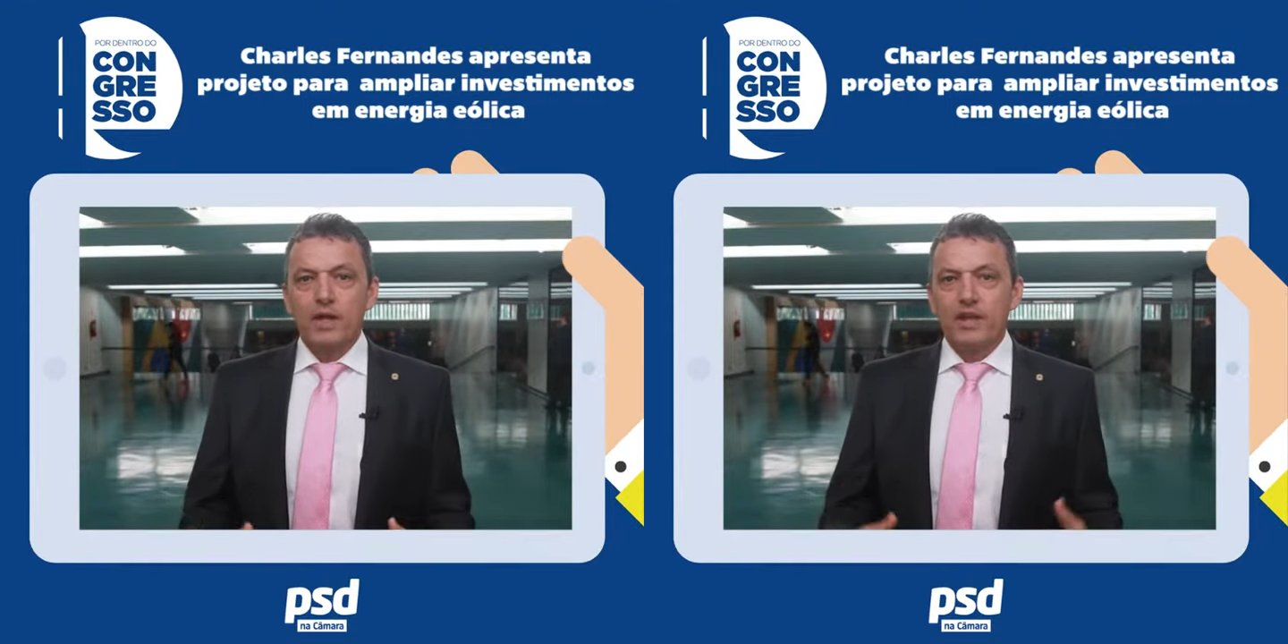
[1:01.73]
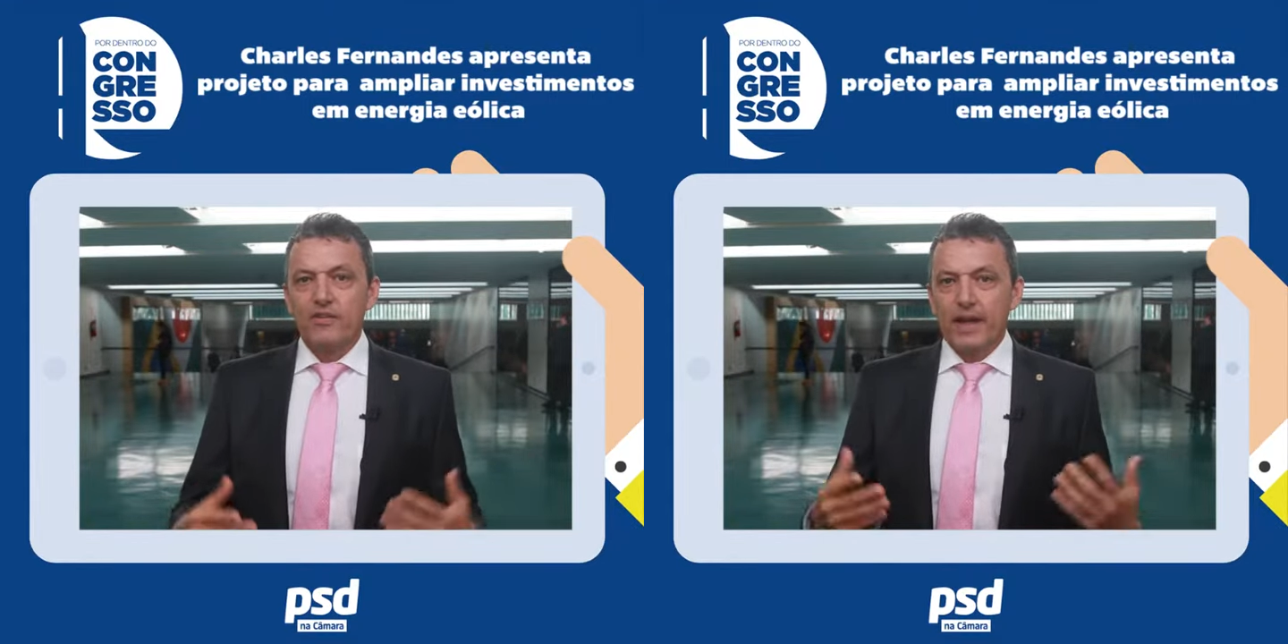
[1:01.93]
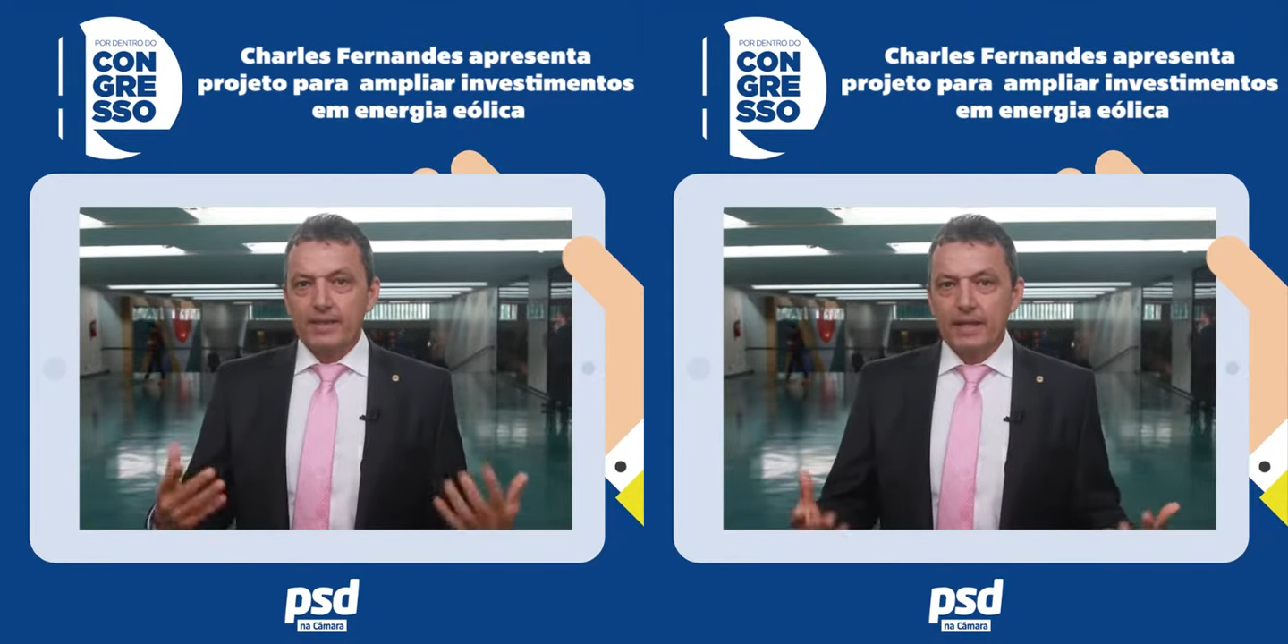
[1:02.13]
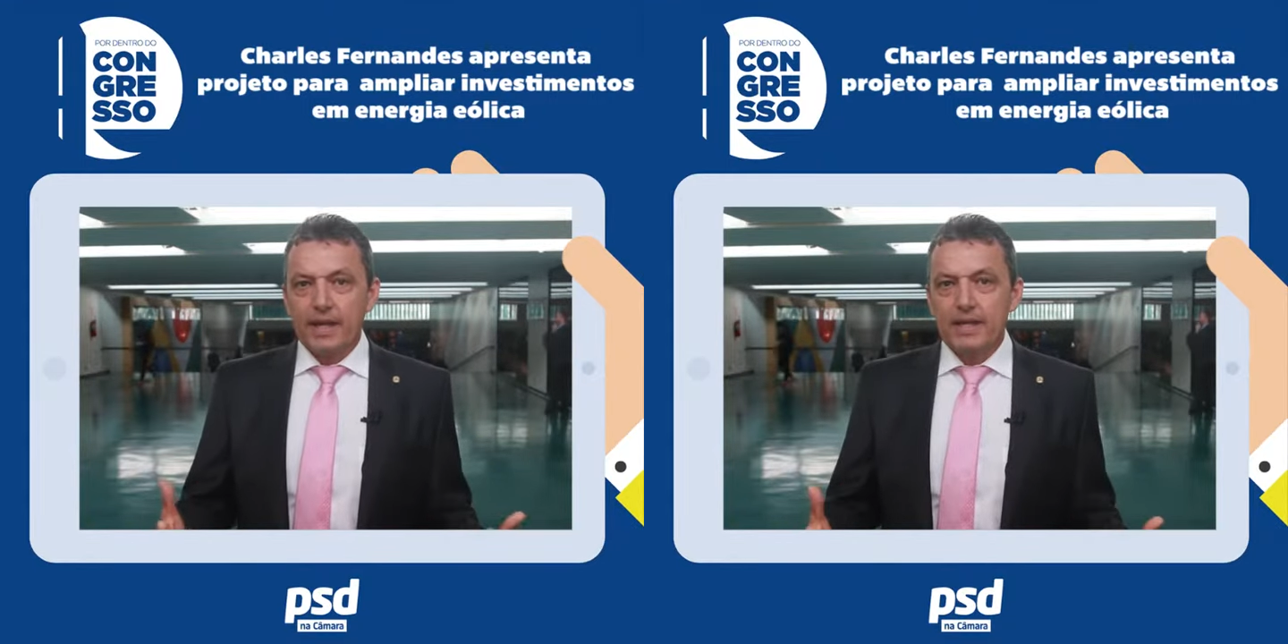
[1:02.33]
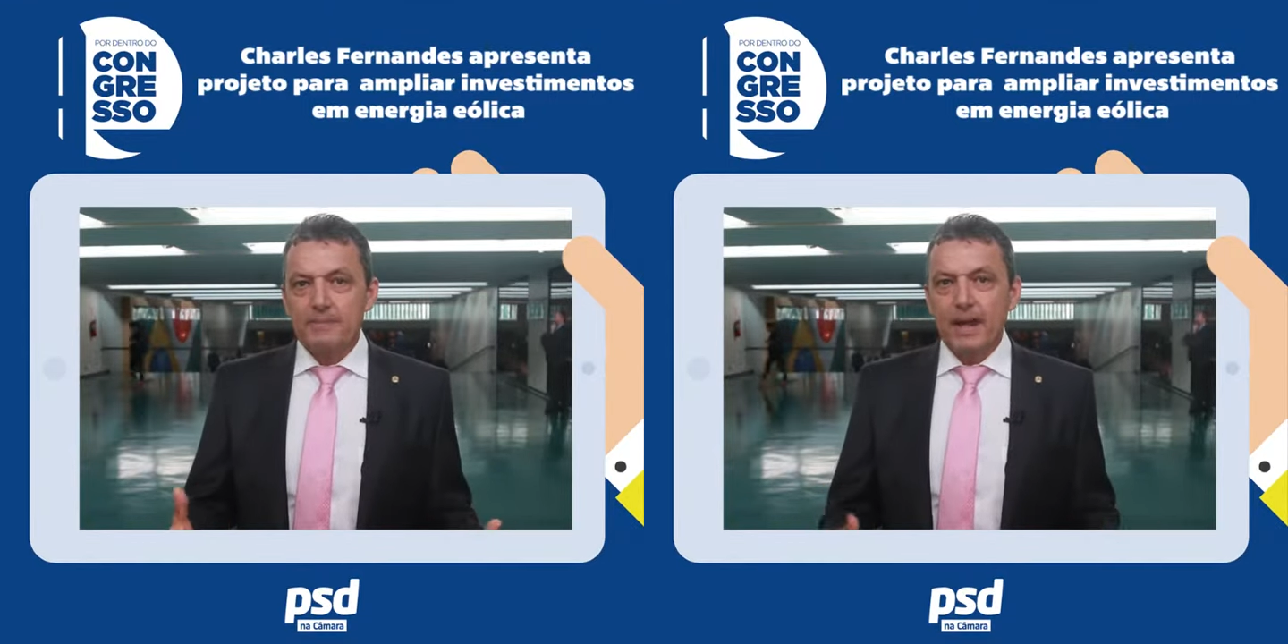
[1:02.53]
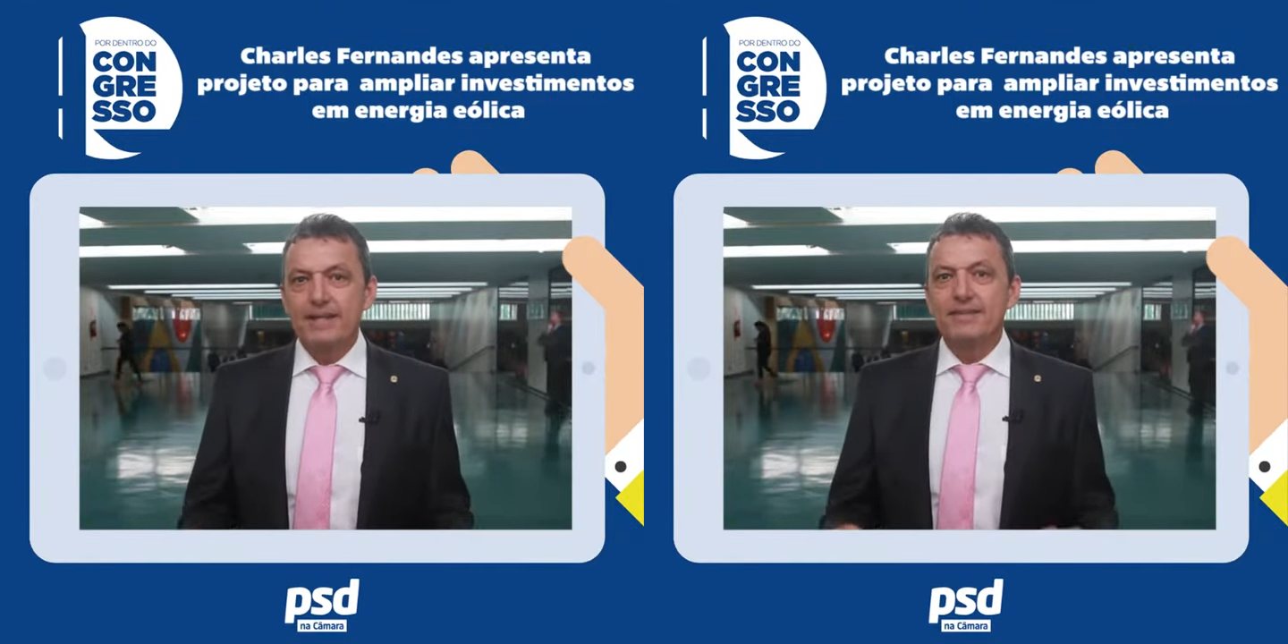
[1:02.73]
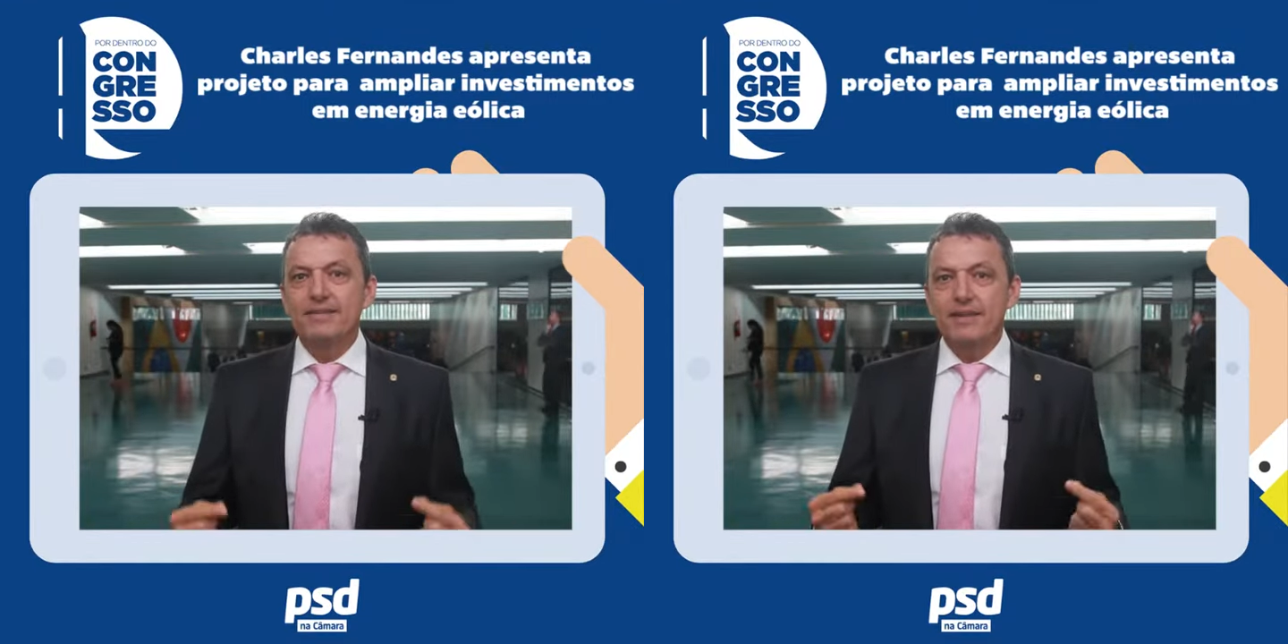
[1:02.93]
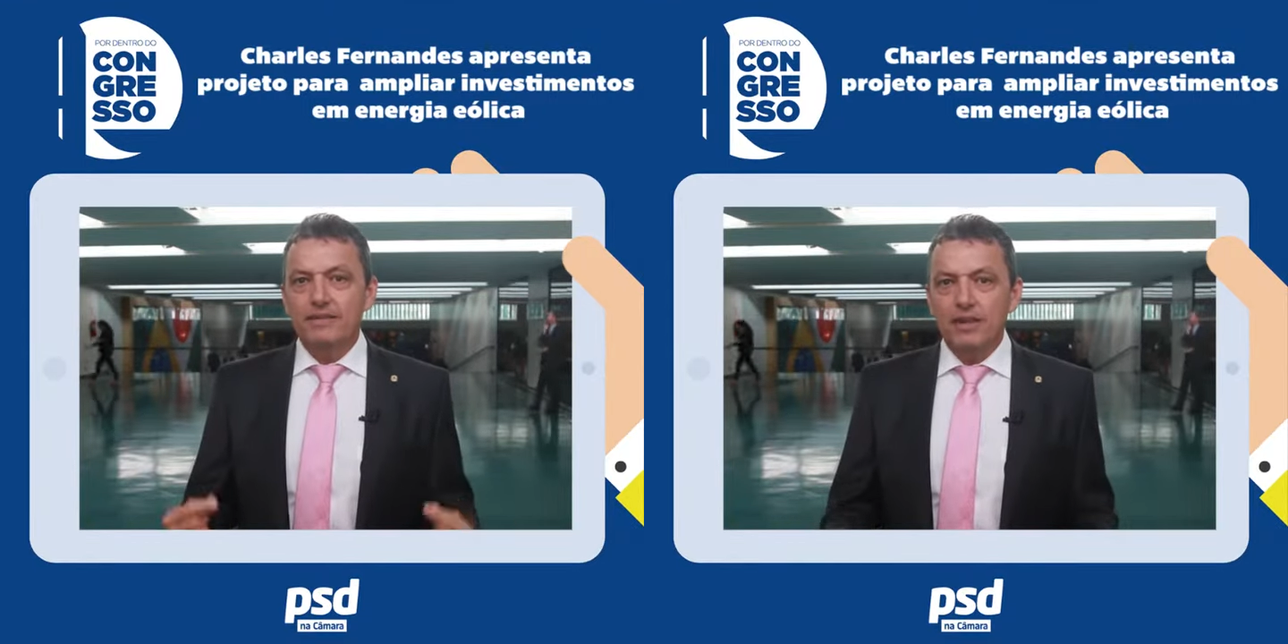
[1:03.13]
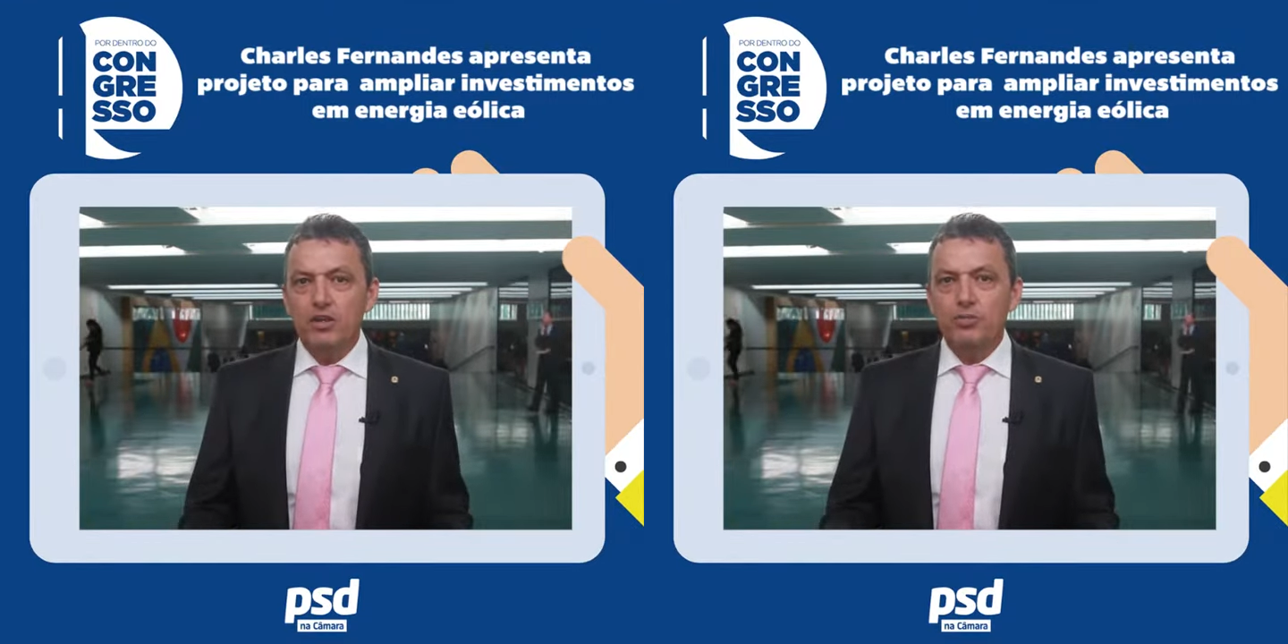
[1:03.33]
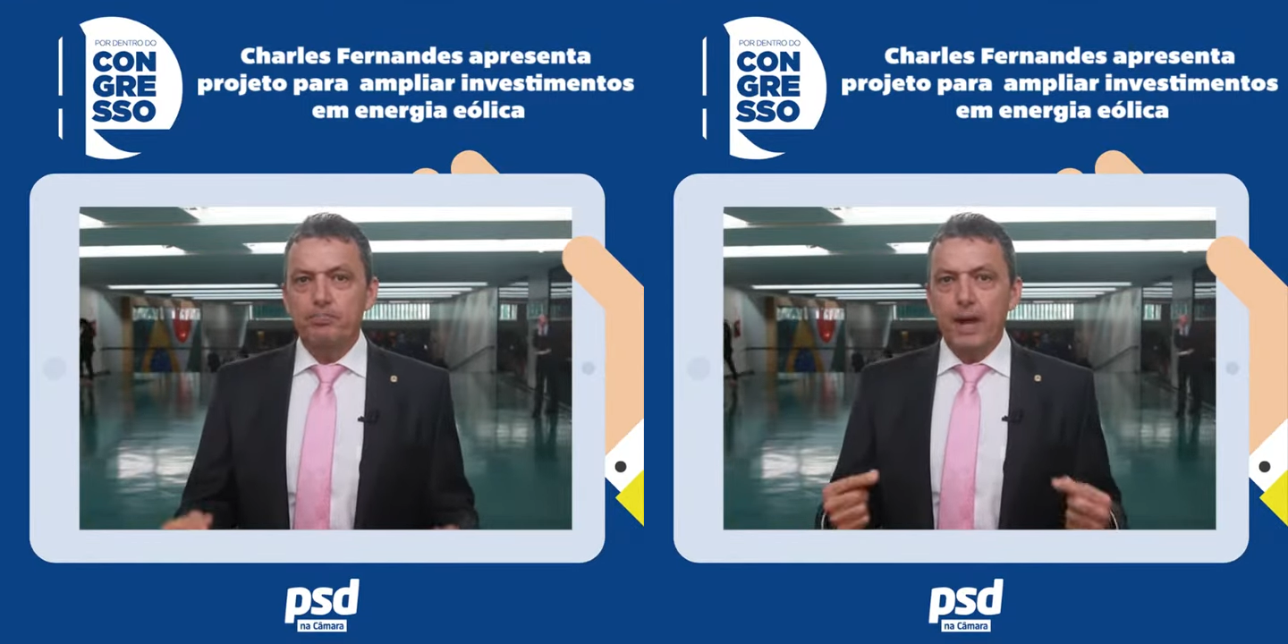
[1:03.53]
que vai ter aí mais
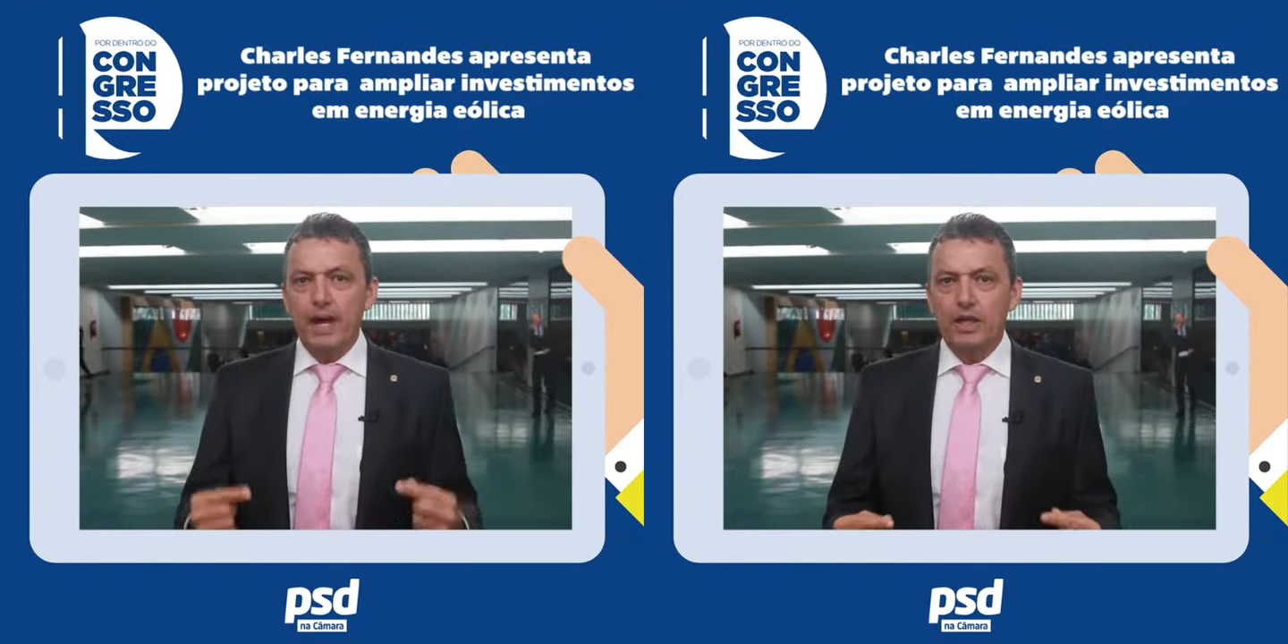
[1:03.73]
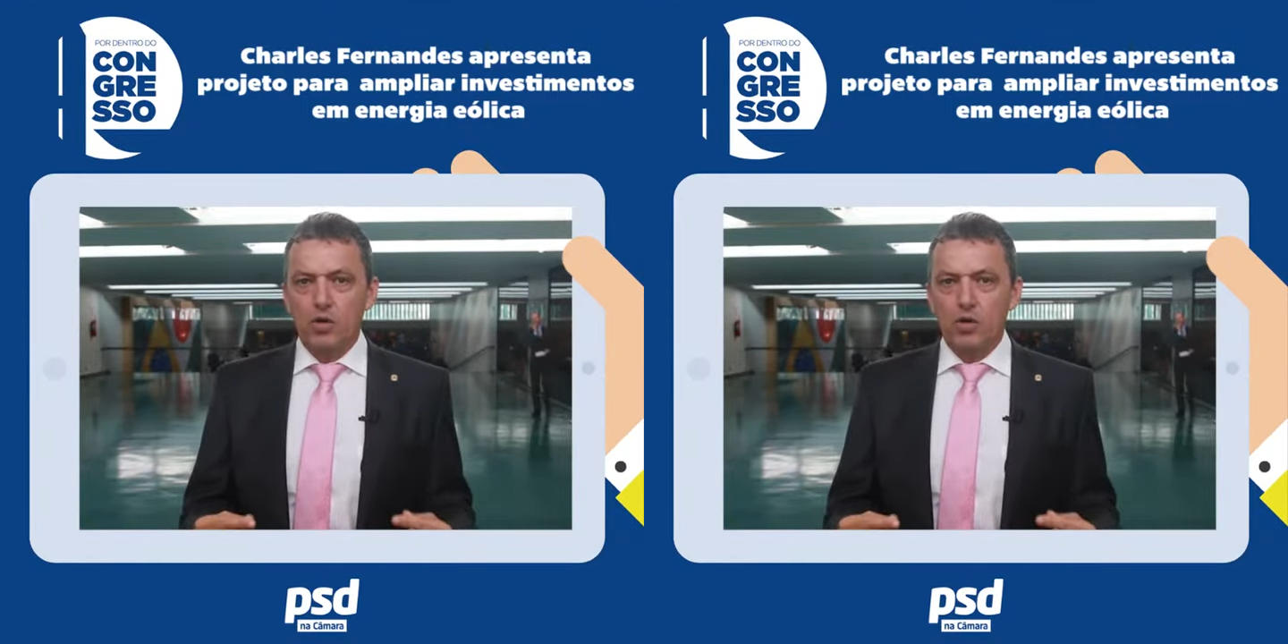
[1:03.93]
16 parques